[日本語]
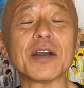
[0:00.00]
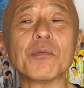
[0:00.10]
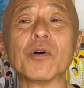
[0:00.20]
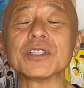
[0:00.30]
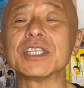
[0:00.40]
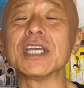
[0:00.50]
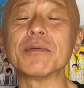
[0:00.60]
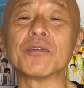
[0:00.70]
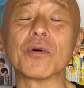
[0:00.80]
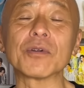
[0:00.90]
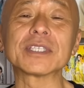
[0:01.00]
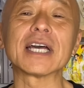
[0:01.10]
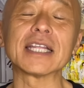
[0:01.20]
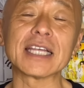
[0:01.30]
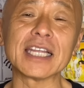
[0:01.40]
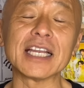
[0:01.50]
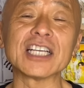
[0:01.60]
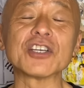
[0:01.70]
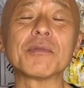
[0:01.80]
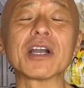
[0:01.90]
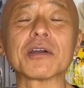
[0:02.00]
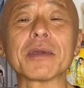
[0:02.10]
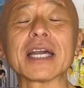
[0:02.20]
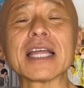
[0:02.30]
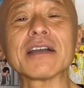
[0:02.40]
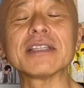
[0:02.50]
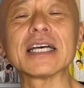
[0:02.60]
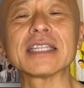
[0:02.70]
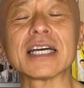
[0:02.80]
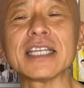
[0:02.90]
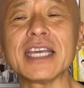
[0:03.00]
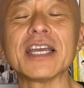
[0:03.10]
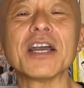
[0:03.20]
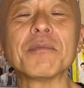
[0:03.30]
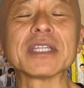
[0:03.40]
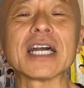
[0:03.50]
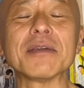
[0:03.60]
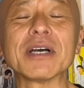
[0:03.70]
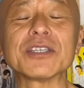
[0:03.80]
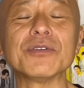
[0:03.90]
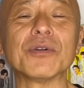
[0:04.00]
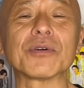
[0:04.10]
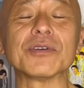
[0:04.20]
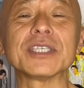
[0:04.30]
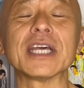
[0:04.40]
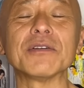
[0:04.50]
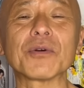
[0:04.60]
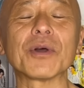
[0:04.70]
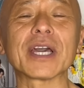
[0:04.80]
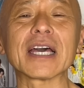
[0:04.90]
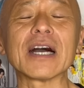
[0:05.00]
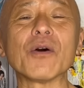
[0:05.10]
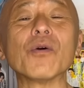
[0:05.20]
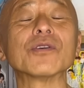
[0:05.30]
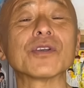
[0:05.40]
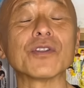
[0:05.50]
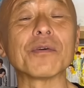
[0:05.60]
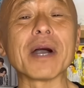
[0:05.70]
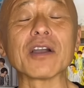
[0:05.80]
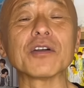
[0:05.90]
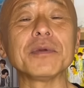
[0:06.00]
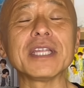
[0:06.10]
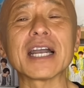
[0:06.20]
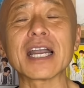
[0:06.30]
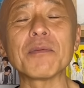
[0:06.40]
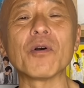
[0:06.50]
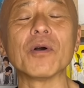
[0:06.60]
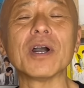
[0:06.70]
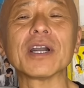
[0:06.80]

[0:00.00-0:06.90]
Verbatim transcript: もう CM を下ろされたりラジオ番組がなくなったりまた今収録してるこれから放送の番組なんかも